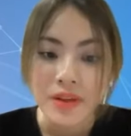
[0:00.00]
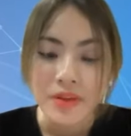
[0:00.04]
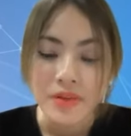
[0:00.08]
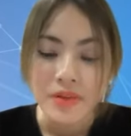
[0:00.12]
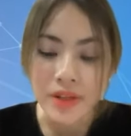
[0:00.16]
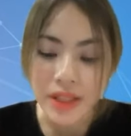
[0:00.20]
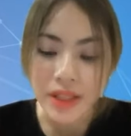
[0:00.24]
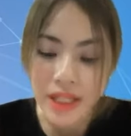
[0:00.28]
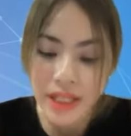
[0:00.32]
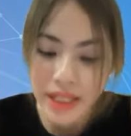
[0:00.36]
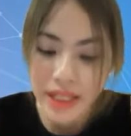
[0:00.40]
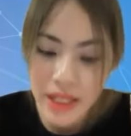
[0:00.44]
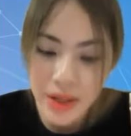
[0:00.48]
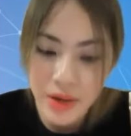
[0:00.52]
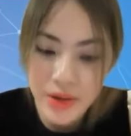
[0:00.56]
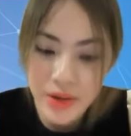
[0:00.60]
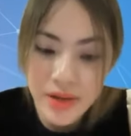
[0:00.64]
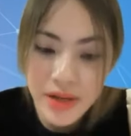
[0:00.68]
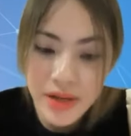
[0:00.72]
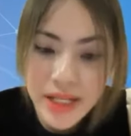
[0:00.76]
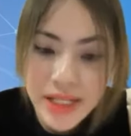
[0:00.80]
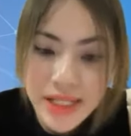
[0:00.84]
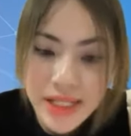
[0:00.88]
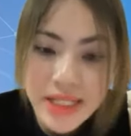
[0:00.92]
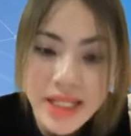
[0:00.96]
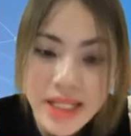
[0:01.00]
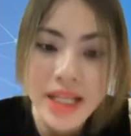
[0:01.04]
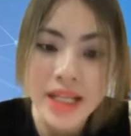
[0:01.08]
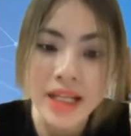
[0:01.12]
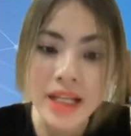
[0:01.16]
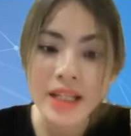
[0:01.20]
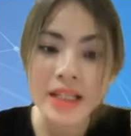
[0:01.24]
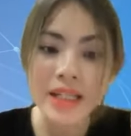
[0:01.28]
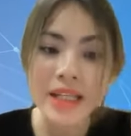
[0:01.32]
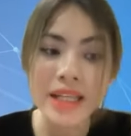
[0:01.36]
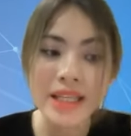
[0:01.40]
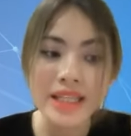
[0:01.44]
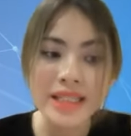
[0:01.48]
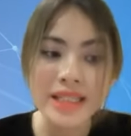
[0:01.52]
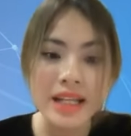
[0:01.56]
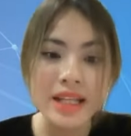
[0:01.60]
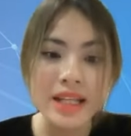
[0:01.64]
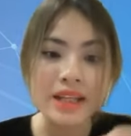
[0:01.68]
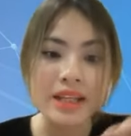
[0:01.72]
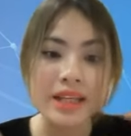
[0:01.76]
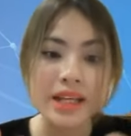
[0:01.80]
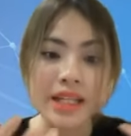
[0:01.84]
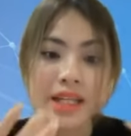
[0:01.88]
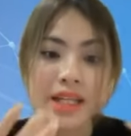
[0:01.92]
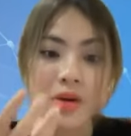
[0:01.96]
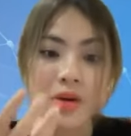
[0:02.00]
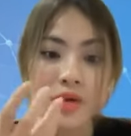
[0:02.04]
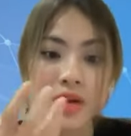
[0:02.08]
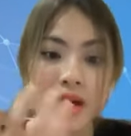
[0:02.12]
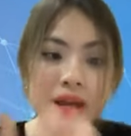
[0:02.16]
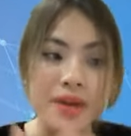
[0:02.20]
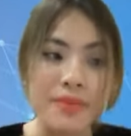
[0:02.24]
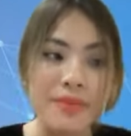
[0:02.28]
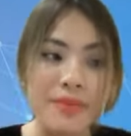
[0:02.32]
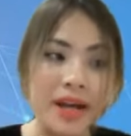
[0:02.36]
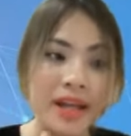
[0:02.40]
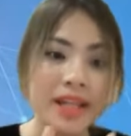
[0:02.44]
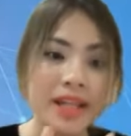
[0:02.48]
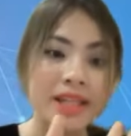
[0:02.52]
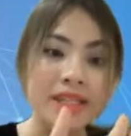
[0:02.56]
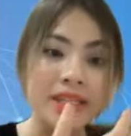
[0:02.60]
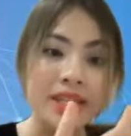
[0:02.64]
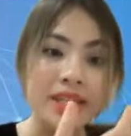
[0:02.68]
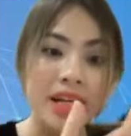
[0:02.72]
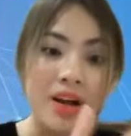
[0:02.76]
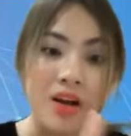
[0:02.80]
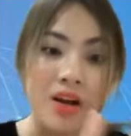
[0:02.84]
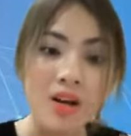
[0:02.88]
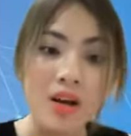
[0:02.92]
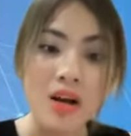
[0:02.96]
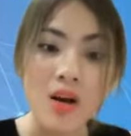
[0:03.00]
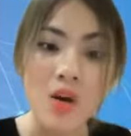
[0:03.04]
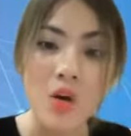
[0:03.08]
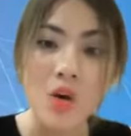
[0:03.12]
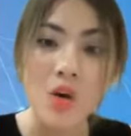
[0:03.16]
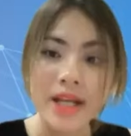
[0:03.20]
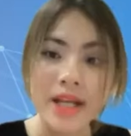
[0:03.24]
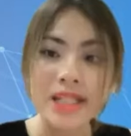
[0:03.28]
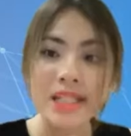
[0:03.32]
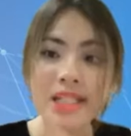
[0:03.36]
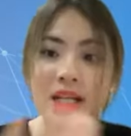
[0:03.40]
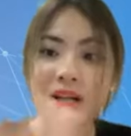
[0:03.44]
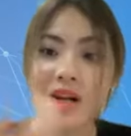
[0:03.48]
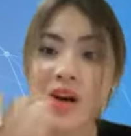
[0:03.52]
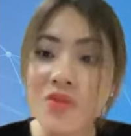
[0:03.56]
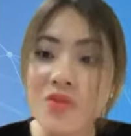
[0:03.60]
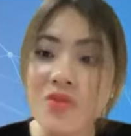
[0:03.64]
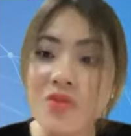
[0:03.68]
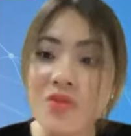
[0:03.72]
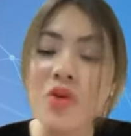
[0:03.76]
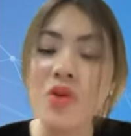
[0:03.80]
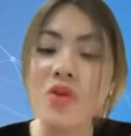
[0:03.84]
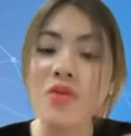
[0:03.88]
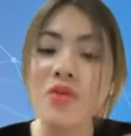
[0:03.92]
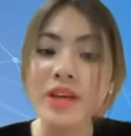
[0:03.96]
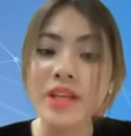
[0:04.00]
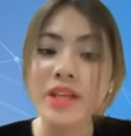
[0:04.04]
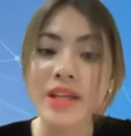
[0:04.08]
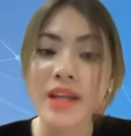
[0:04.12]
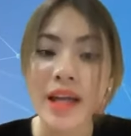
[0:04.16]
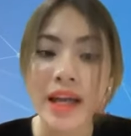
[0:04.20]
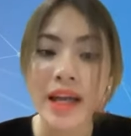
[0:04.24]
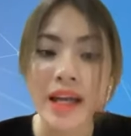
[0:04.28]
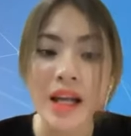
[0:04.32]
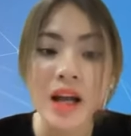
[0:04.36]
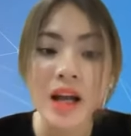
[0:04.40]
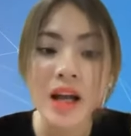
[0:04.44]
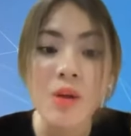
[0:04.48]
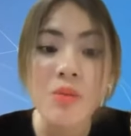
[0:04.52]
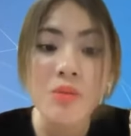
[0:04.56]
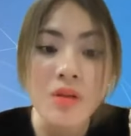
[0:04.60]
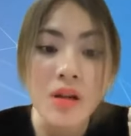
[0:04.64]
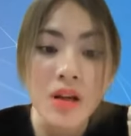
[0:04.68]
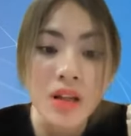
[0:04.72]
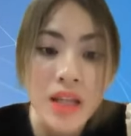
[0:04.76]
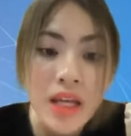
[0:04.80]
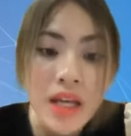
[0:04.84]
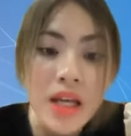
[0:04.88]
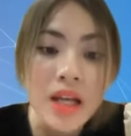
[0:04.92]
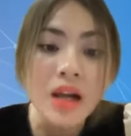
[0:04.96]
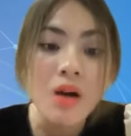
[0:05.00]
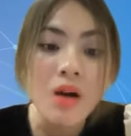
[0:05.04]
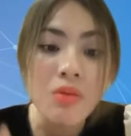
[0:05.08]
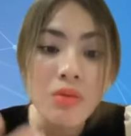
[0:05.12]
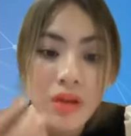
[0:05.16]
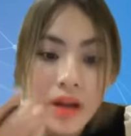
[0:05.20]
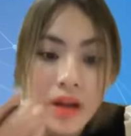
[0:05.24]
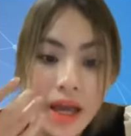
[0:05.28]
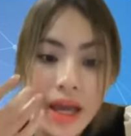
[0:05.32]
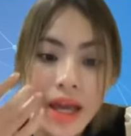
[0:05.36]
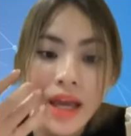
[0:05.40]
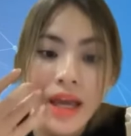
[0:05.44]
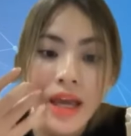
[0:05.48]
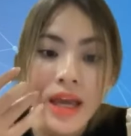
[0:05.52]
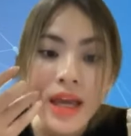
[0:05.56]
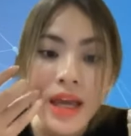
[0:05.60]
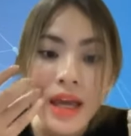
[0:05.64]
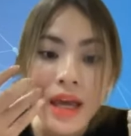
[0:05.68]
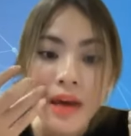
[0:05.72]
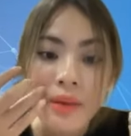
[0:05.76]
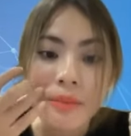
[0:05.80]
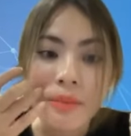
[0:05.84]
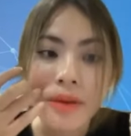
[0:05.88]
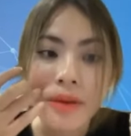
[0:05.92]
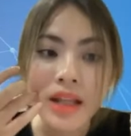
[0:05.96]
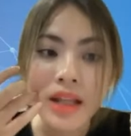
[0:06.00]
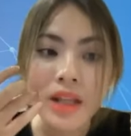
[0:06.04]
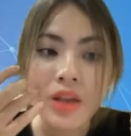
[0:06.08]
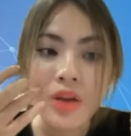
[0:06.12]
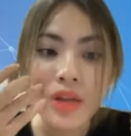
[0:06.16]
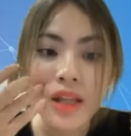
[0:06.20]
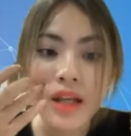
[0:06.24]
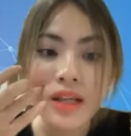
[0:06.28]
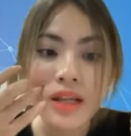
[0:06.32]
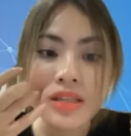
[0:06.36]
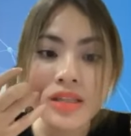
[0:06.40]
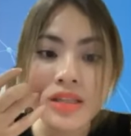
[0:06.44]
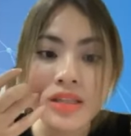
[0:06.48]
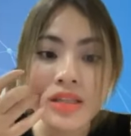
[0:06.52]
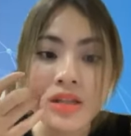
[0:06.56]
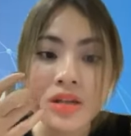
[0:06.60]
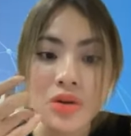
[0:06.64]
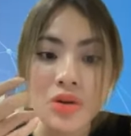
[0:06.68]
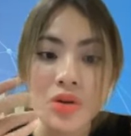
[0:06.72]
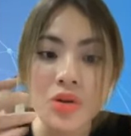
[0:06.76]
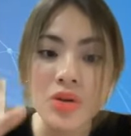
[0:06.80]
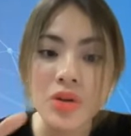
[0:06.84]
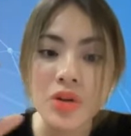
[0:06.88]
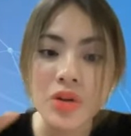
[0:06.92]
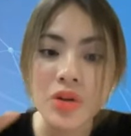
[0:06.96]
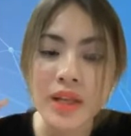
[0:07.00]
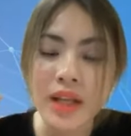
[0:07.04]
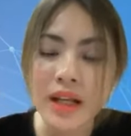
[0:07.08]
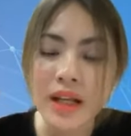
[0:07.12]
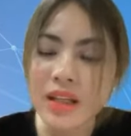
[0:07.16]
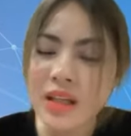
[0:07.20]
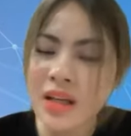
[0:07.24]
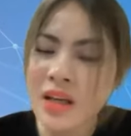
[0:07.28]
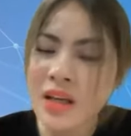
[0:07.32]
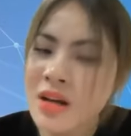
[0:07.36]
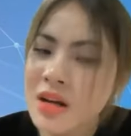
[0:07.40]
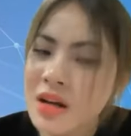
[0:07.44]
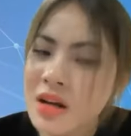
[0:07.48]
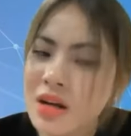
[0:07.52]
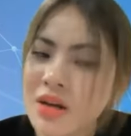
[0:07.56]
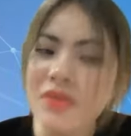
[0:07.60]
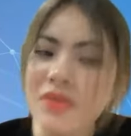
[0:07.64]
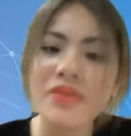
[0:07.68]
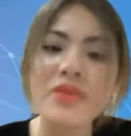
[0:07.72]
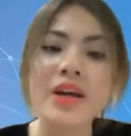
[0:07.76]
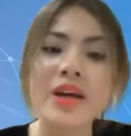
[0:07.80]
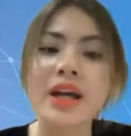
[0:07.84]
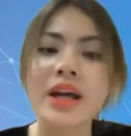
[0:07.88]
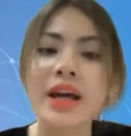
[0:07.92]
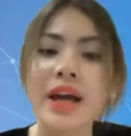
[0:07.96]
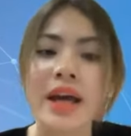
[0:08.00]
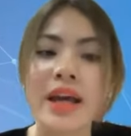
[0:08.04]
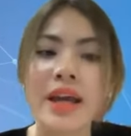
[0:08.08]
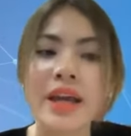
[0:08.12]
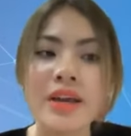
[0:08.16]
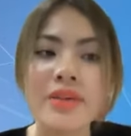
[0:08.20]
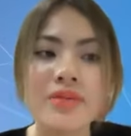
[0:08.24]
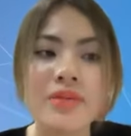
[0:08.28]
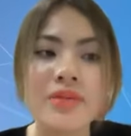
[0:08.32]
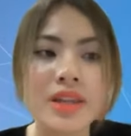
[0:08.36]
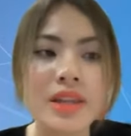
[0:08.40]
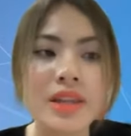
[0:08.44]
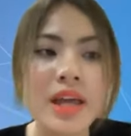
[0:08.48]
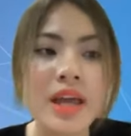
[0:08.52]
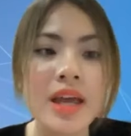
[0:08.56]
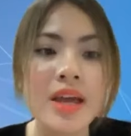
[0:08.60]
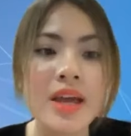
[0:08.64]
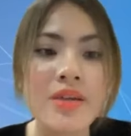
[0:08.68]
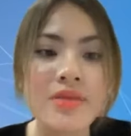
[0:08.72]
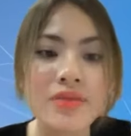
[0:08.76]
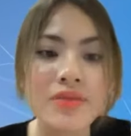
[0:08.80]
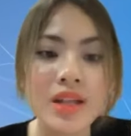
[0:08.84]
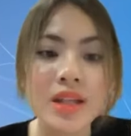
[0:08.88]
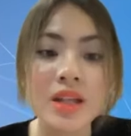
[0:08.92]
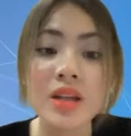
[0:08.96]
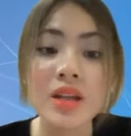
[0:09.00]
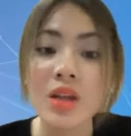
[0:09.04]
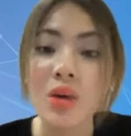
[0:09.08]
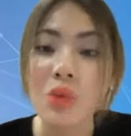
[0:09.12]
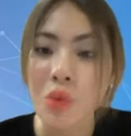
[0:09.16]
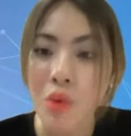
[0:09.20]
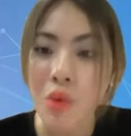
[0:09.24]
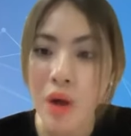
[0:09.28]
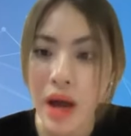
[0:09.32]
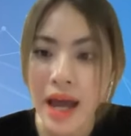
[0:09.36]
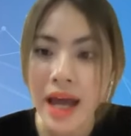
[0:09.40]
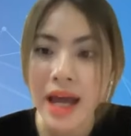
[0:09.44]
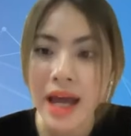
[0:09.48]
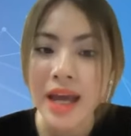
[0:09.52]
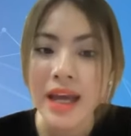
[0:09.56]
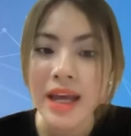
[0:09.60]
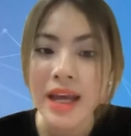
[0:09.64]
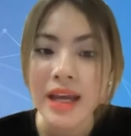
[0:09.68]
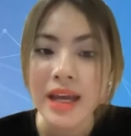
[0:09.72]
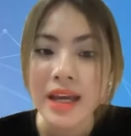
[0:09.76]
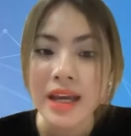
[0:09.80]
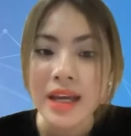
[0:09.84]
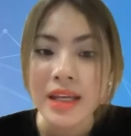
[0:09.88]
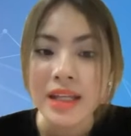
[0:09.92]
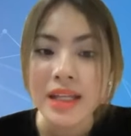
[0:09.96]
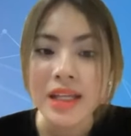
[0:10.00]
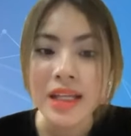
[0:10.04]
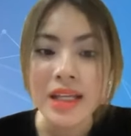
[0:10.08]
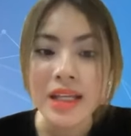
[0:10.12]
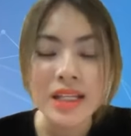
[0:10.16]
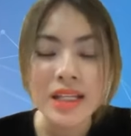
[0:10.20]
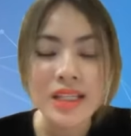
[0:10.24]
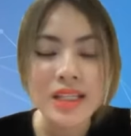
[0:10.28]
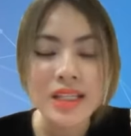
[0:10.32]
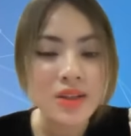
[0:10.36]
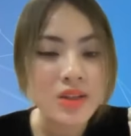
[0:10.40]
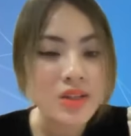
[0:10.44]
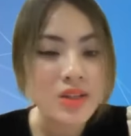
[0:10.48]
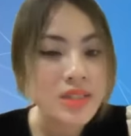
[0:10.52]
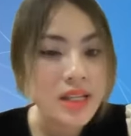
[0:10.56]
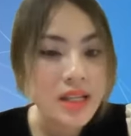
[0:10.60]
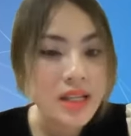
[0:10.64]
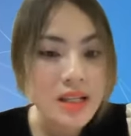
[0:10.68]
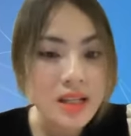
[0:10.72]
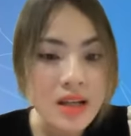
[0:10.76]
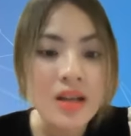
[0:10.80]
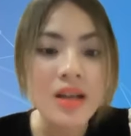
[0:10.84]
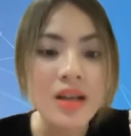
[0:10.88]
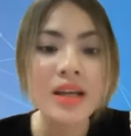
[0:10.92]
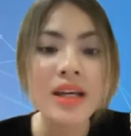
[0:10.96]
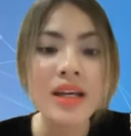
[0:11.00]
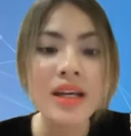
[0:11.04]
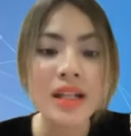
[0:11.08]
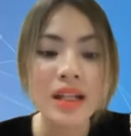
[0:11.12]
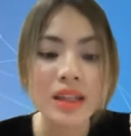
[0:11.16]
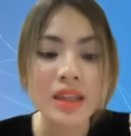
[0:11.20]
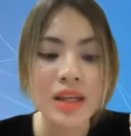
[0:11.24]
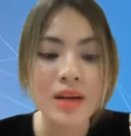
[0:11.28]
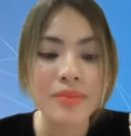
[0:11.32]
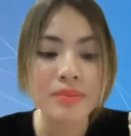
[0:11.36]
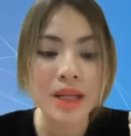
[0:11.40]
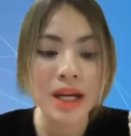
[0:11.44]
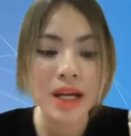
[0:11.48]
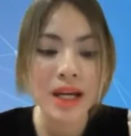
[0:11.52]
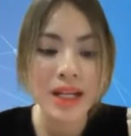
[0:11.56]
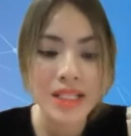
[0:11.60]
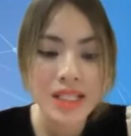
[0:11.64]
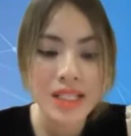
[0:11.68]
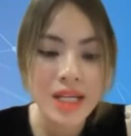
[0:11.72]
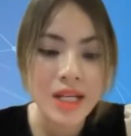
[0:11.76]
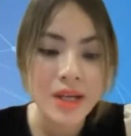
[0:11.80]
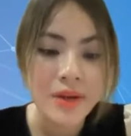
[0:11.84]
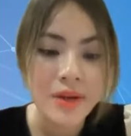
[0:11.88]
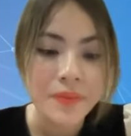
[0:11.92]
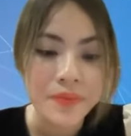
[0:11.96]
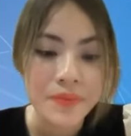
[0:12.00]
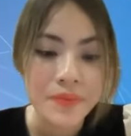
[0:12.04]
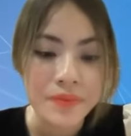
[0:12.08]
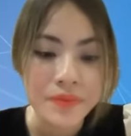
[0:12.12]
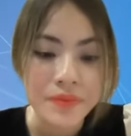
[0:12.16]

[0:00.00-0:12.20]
Vậy thì nếu như anh chị nhìn ra được những cái điều đấy và anh chị có cơ anh chị góp vốn vào những cái công ty công nghệ mà nó đang sở hữu, nó đang đi hướng về cái vấn đề về tự động hóa, thì nó sẽ cực kỳ là tiềm năng anh chị.